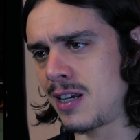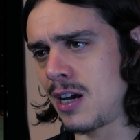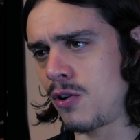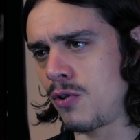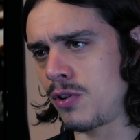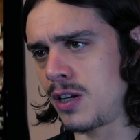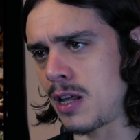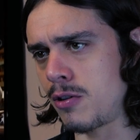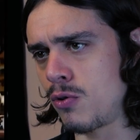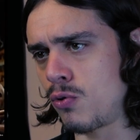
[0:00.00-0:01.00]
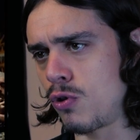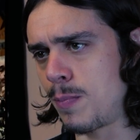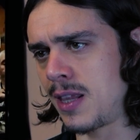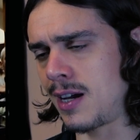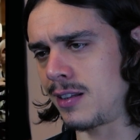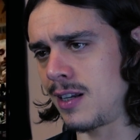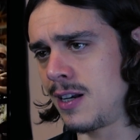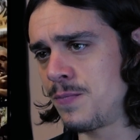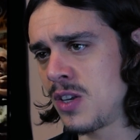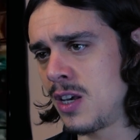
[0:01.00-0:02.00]
qué coordinación oculopédica
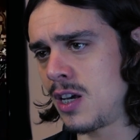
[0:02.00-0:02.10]
tiene?